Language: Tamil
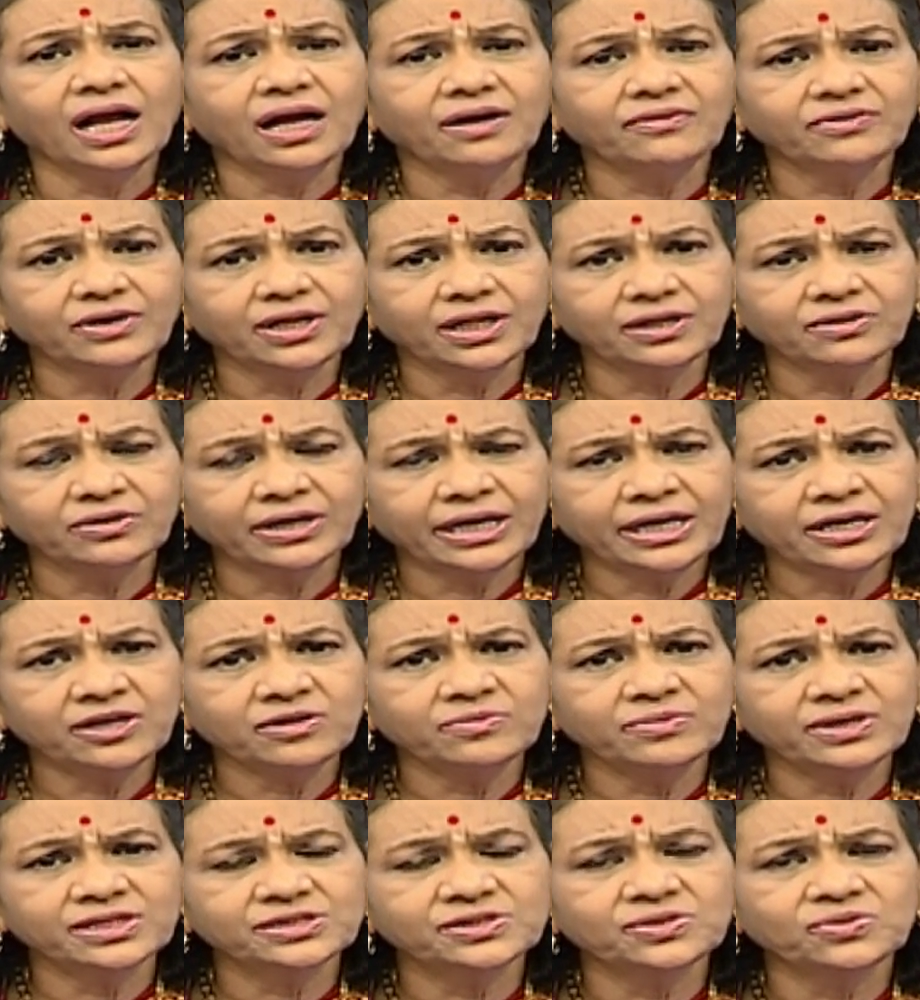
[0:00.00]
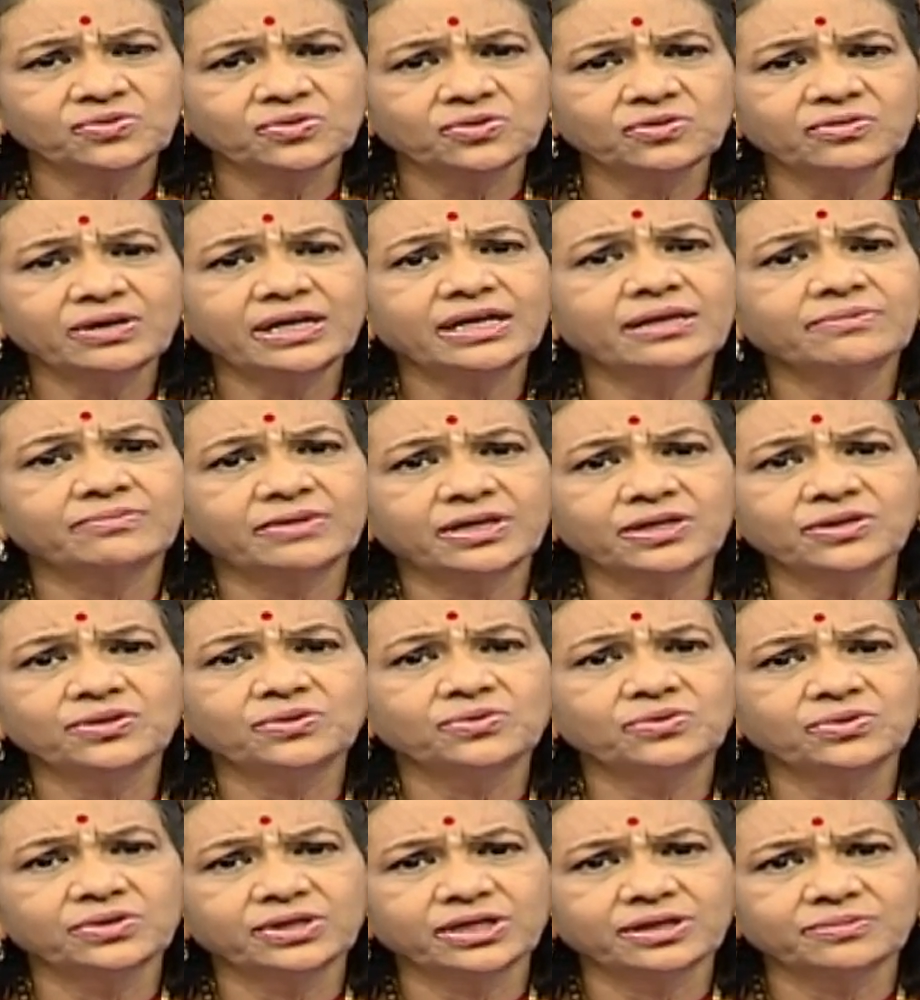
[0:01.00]
அவங்களுக்கு ரெண்டு மாதத்துக்கு ஒரு வாட்டி மருந்து
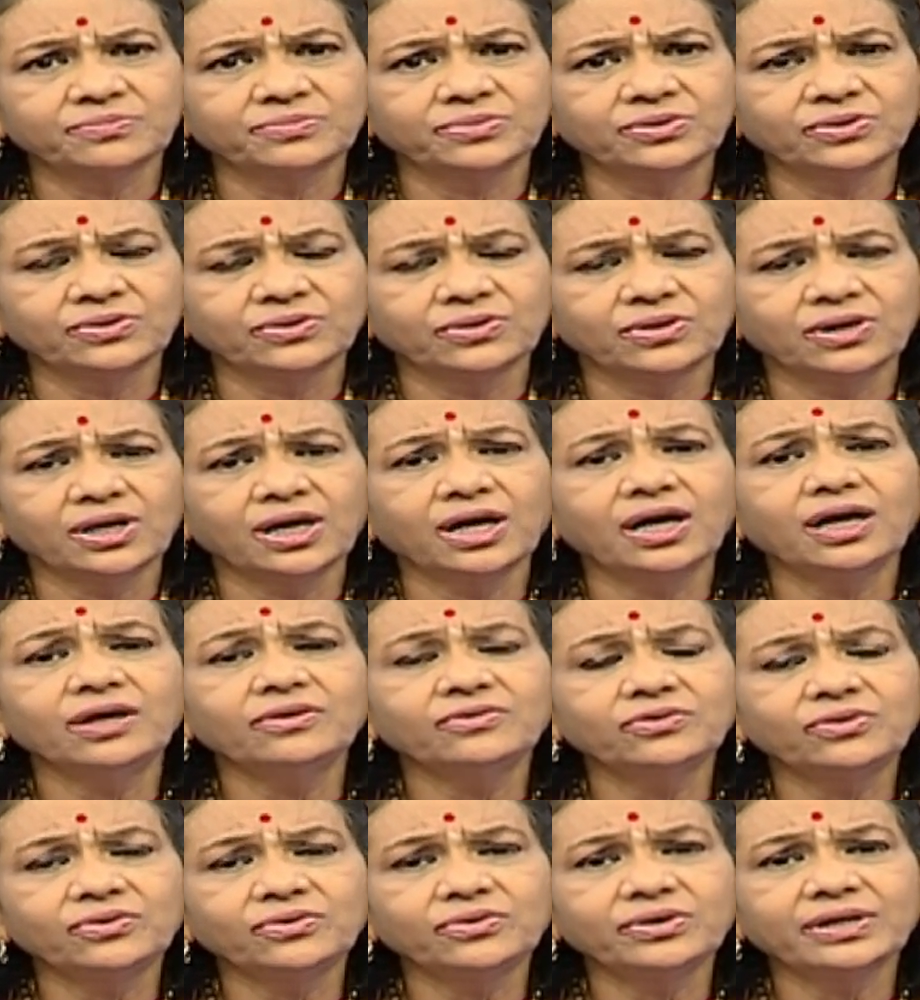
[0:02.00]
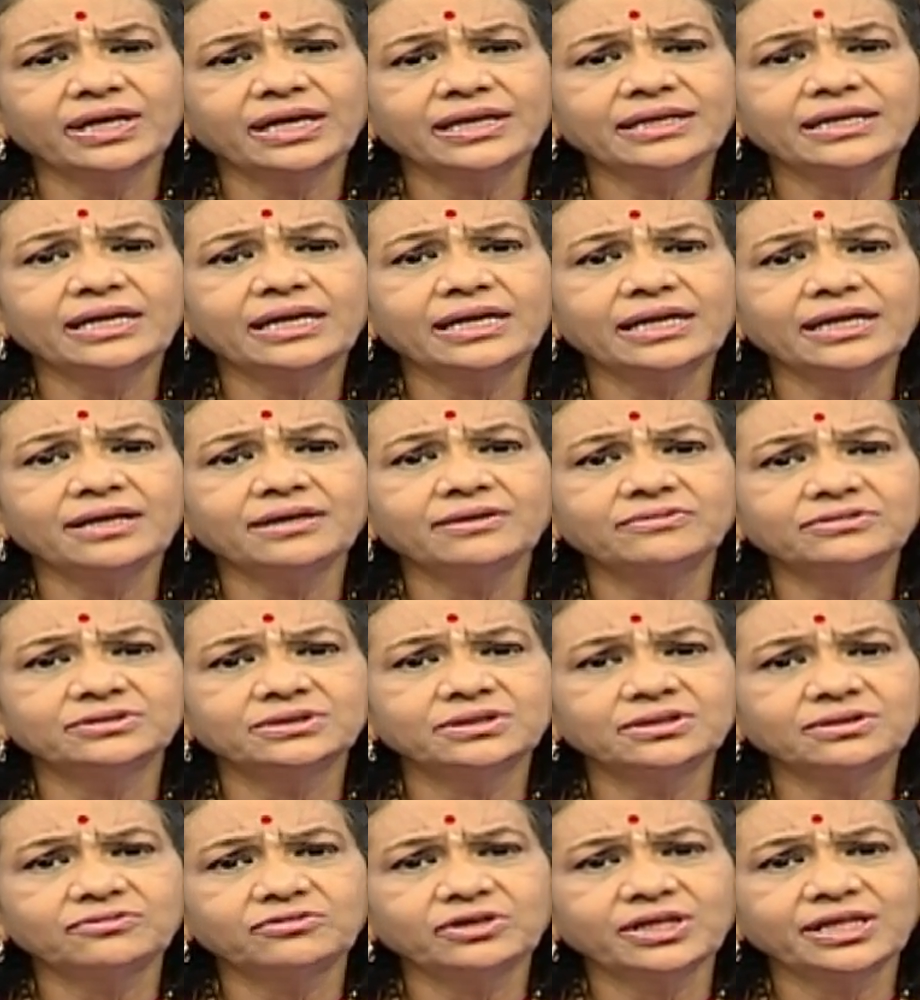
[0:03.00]
கொடுக்குறப்போ அவங்களுடைய எடையை
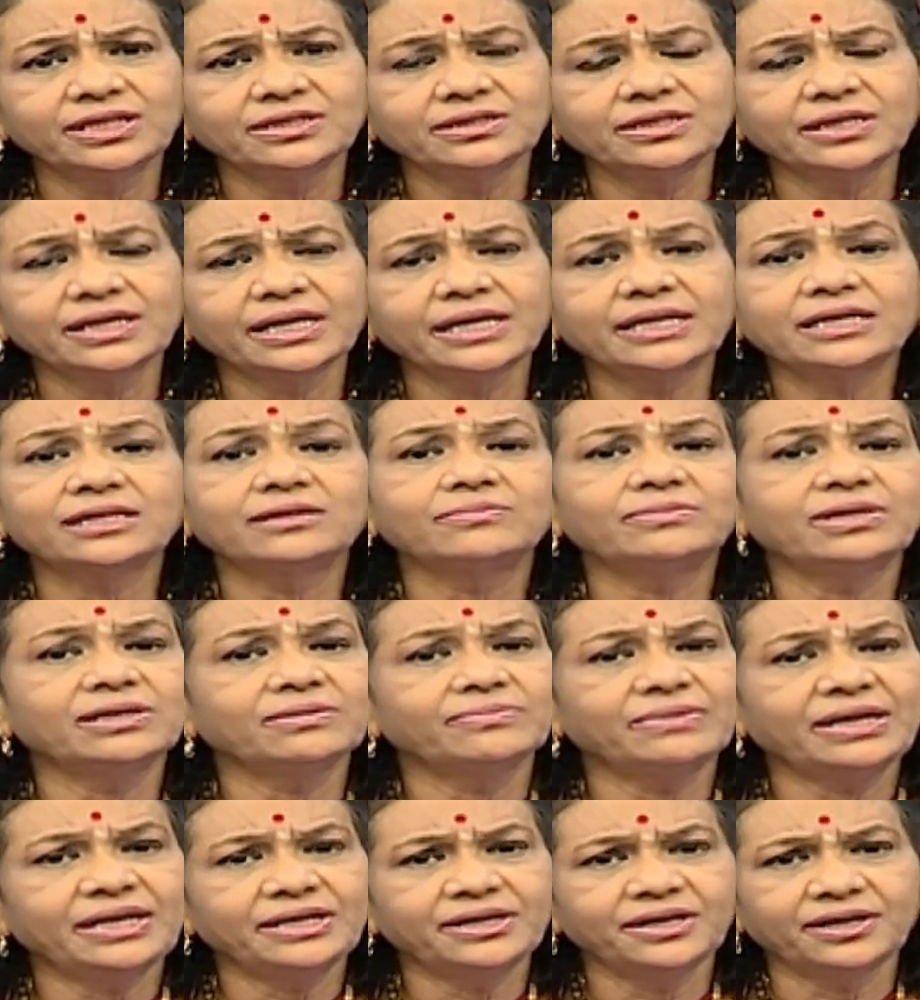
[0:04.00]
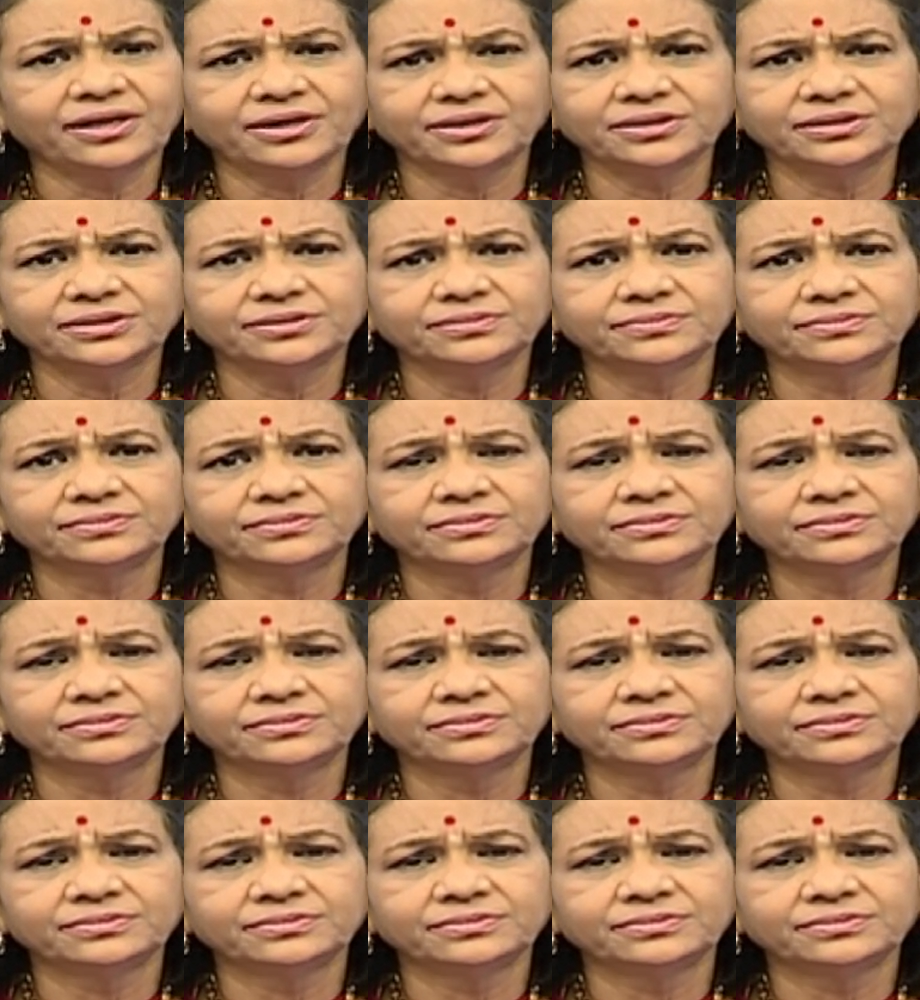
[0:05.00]
வந்து உயரத்துக்கு ஏற்ற மாதிரி மெயின்டைன் ஆகுது